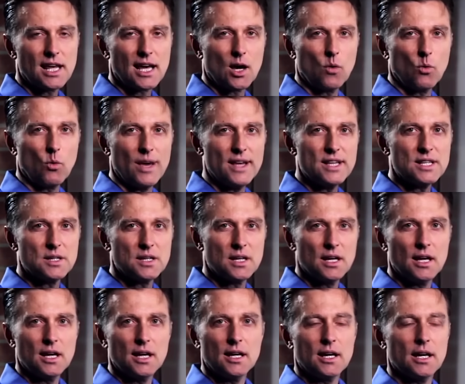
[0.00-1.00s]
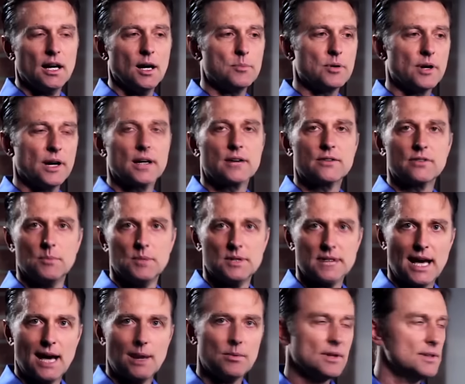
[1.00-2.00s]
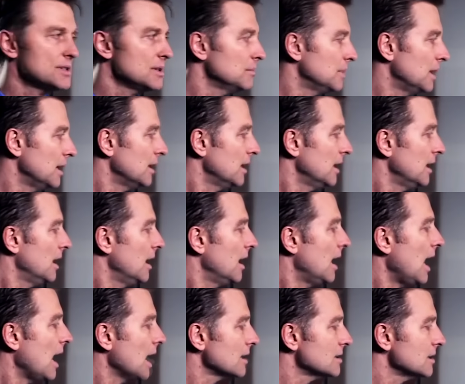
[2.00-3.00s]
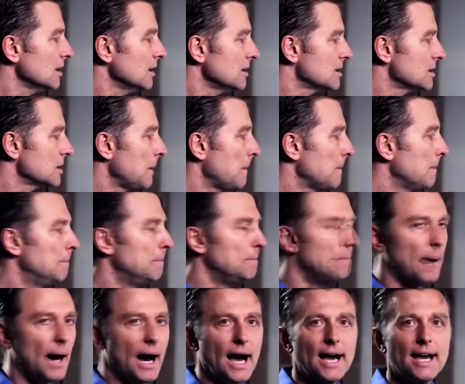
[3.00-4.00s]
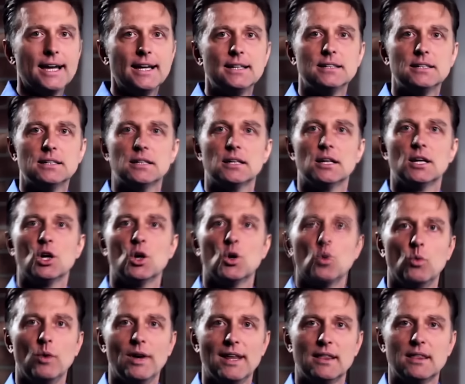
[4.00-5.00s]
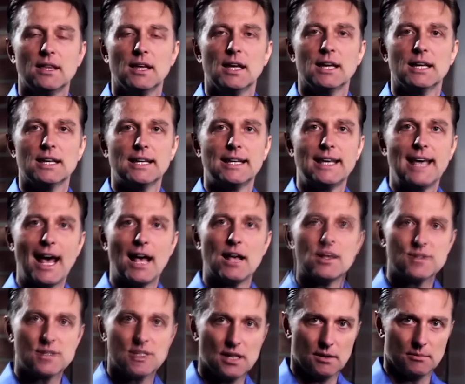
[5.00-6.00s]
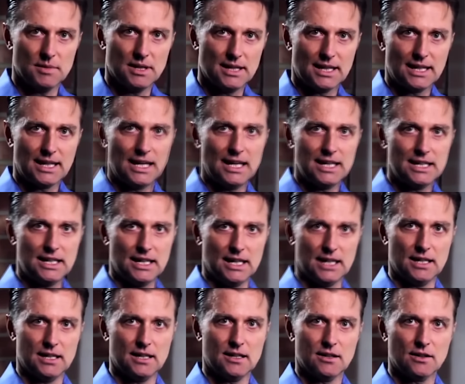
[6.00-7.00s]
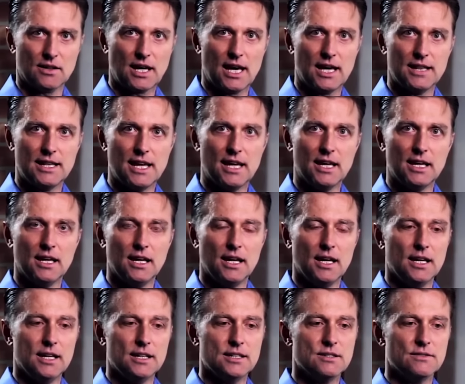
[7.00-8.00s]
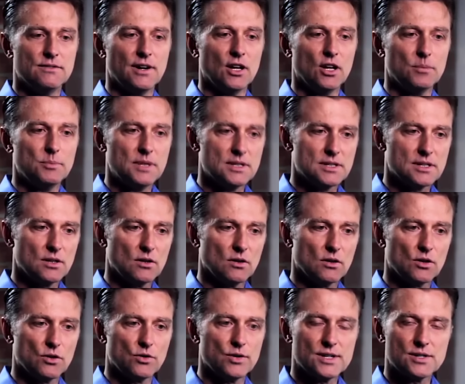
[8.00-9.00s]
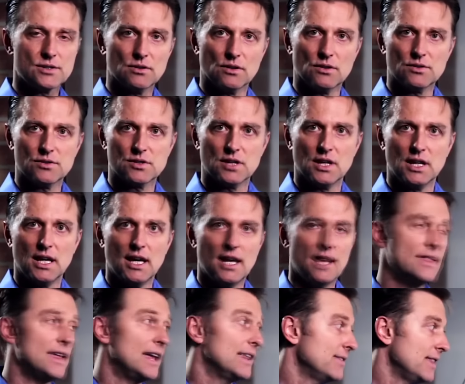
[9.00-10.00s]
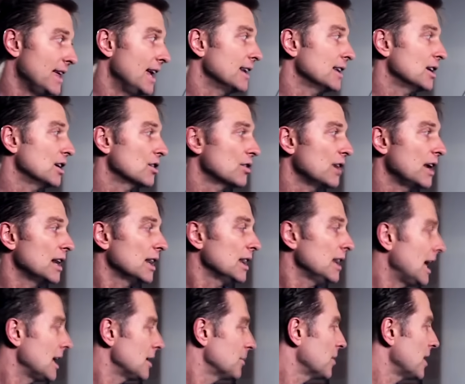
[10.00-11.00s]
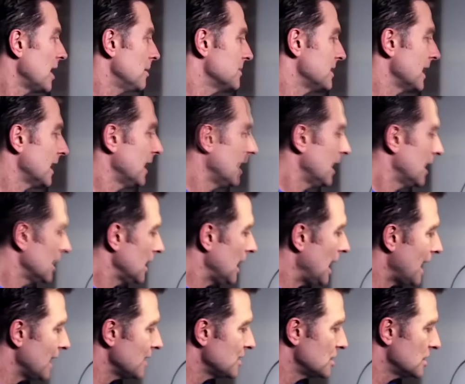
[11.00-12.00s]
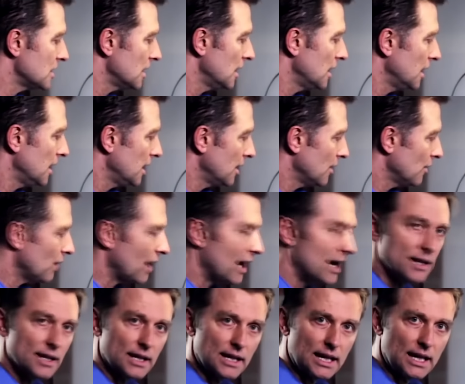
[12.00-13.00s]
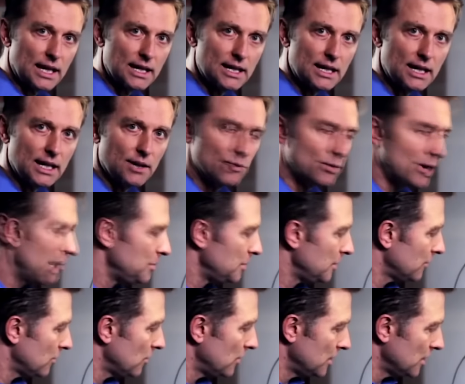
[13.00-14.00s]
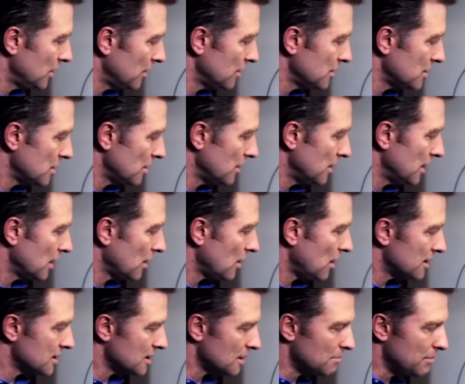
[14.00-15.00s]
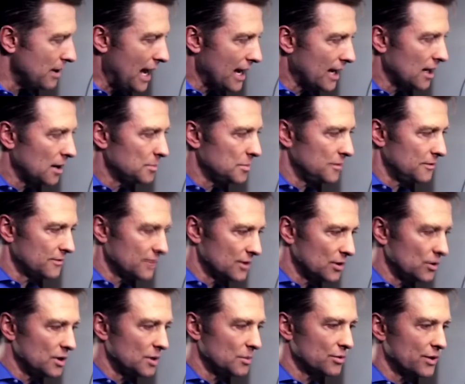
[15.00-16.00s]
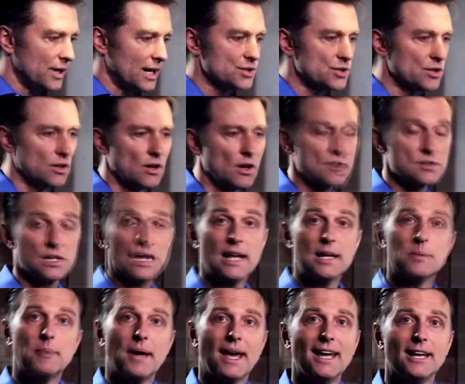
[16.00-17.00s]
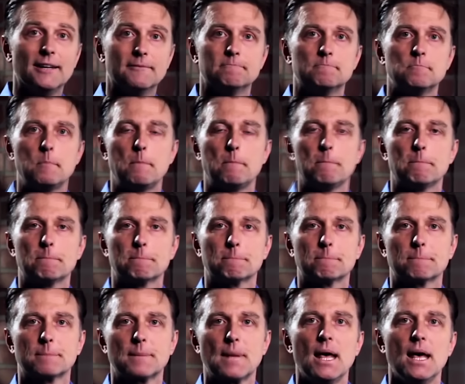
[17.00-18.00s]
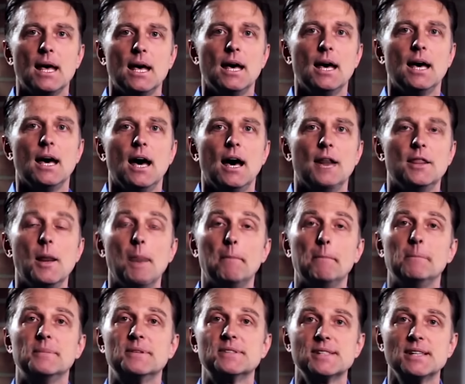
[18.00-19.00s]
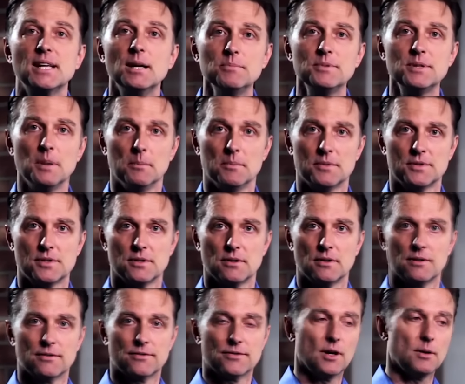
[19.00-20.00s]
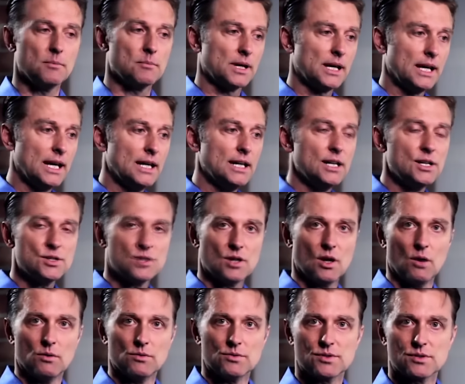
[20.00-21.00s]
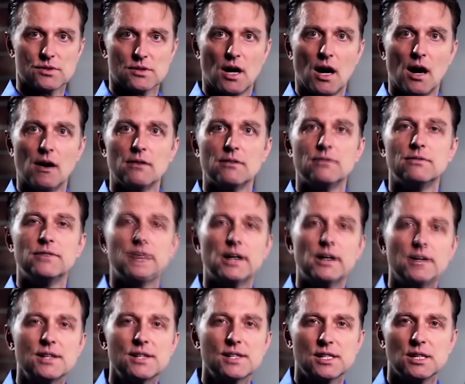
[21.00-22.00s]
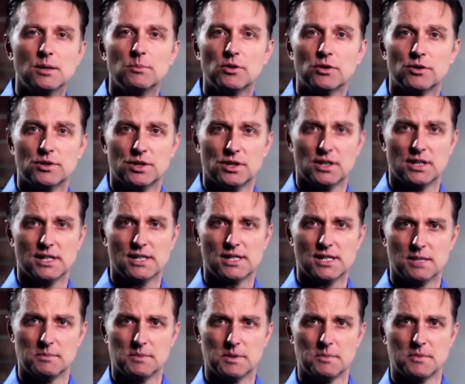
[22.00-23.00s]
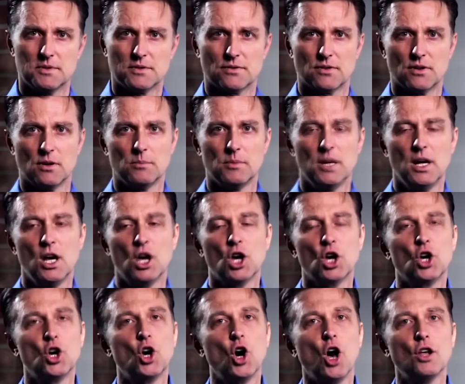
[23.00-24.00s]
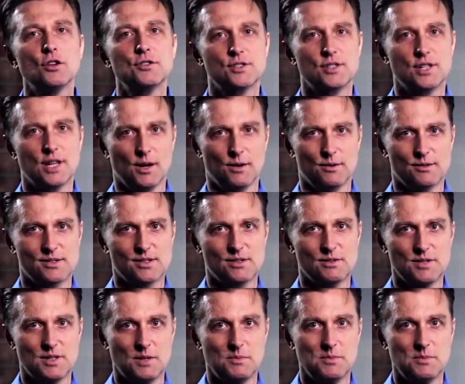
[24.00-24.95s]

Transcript: Это как бы побочный продукт метаболизма, но в почках оксалаты связываются с кальцием. В почке образуются кристаллики, которые могут вызвать много проблем. Они могут застревать прямо в почке, перед самым мочеточником, и вызывать задержку жидкости, давление и сильную боль. Симптомы камней в почках очень похожи на симптомы камней в желчном.